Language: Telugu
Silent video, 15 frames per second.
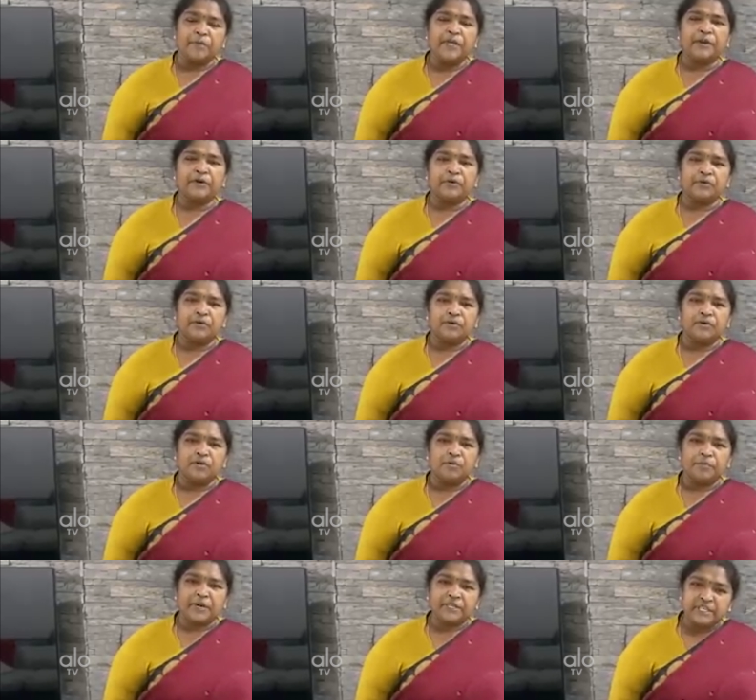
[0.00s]
మీరు
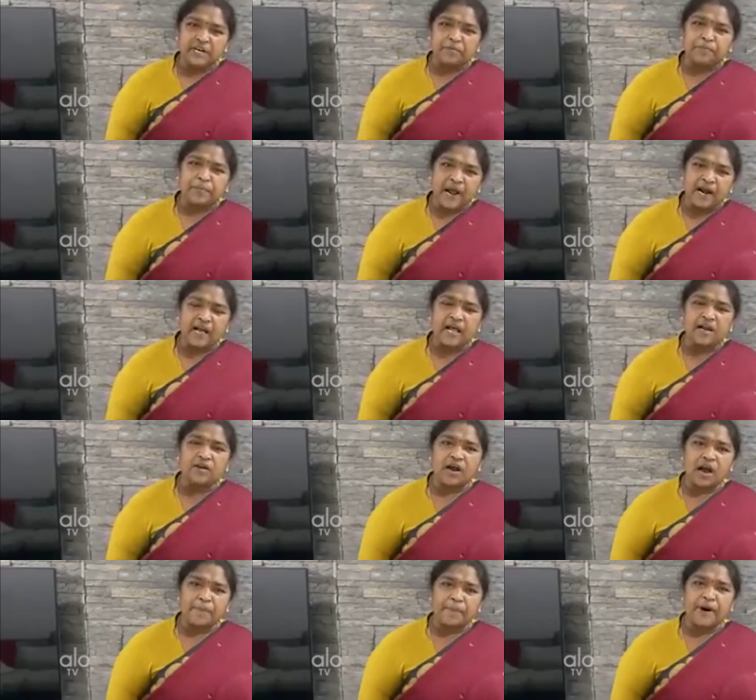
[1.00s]
ప్రజల
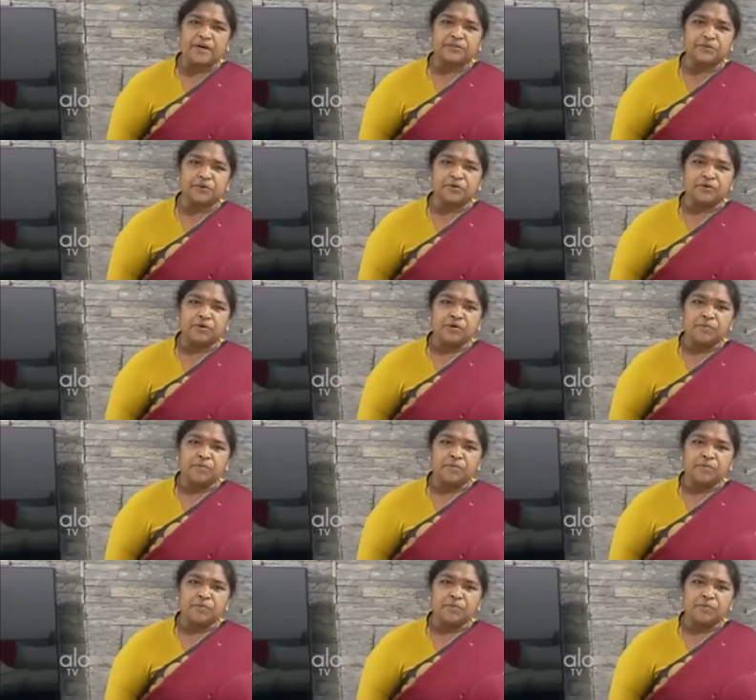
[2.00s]
ప్రాణాలను కాపాడుతూ